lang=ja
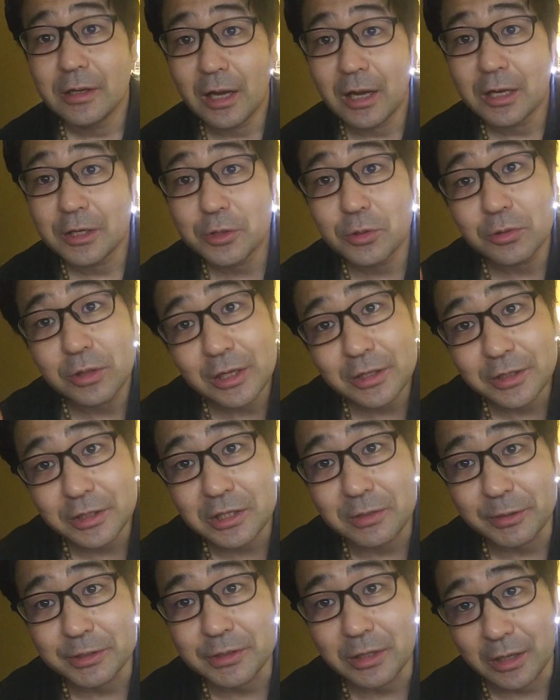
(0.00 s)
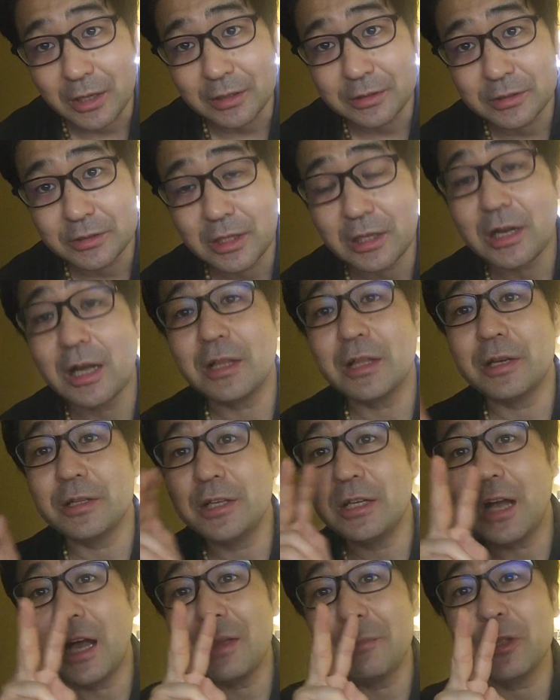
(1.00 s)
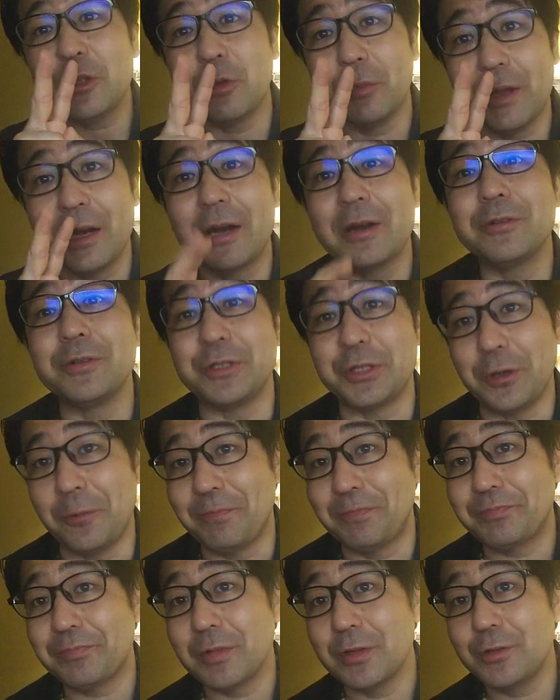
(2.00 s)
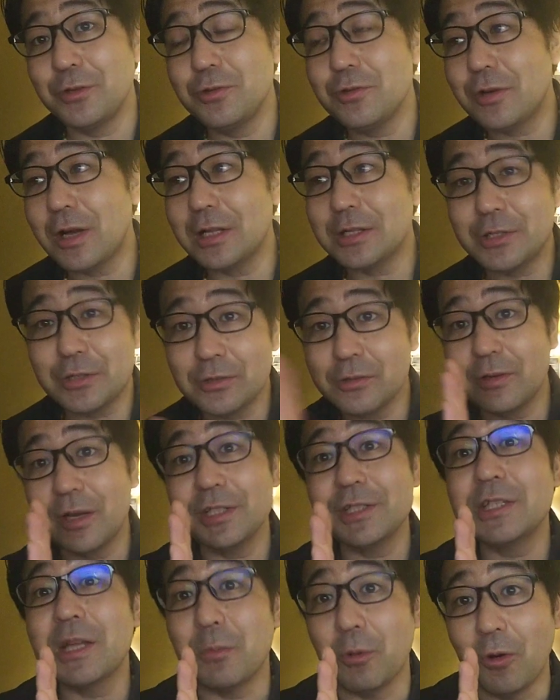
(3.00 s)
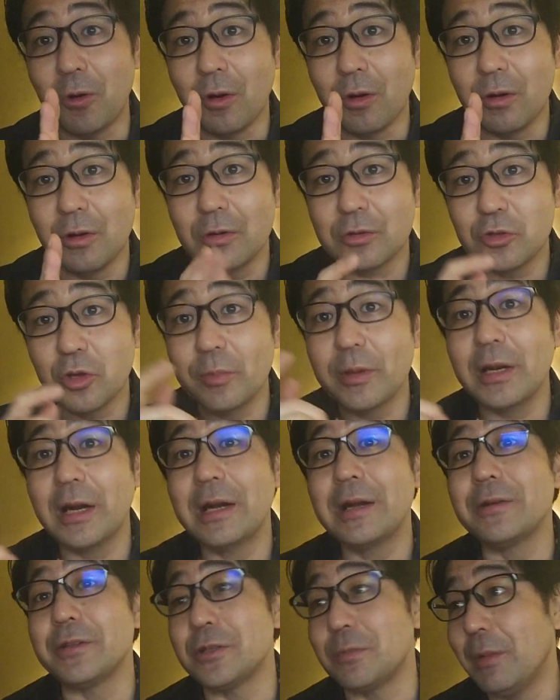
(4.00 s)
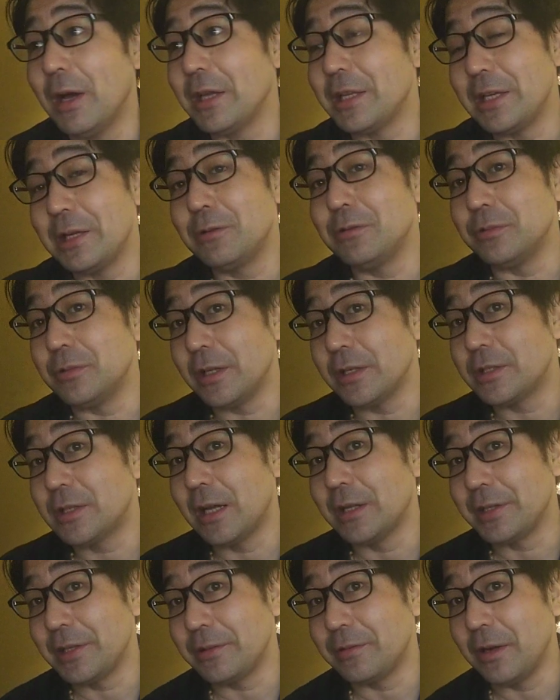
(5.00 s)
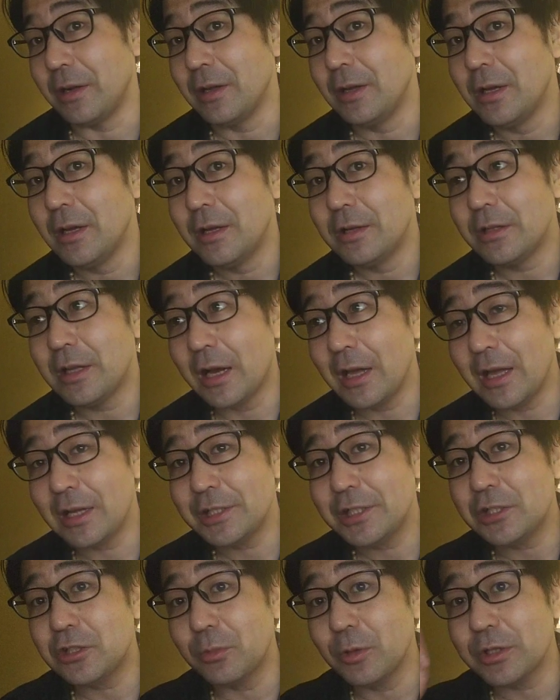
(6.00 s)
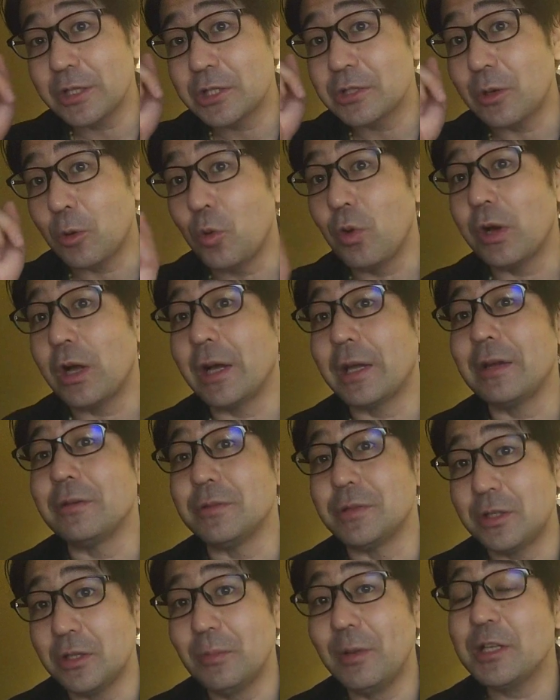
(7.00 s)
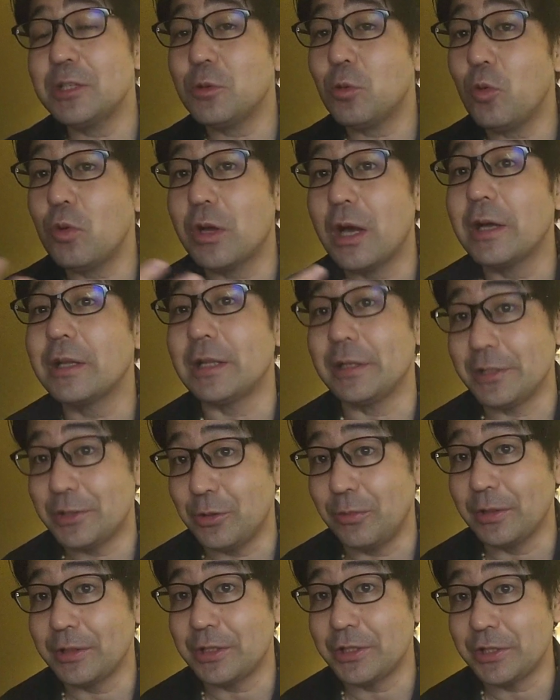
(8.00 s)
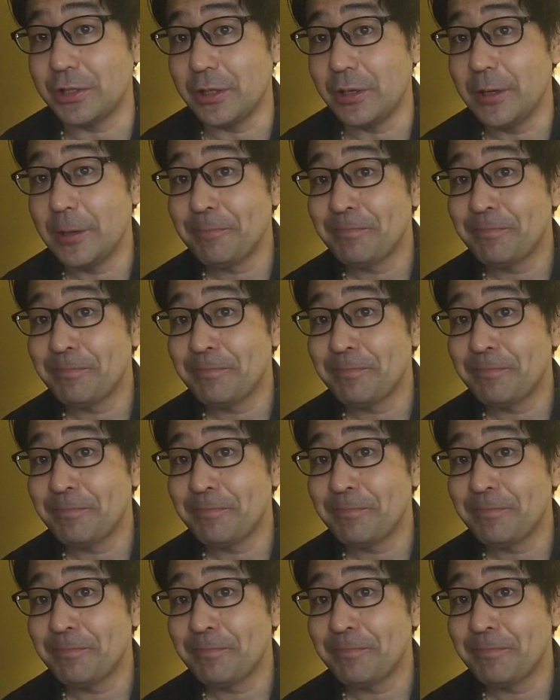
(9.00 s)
あ、今日何で来ましたかって言って、かなり2回目止められるんですよ。入管通過しても、止められるんですよ。前にいるんで、3人ぐらい。で、怪しいと思った人は声かけるんですけど、まあ一応声かけたんですよ、私。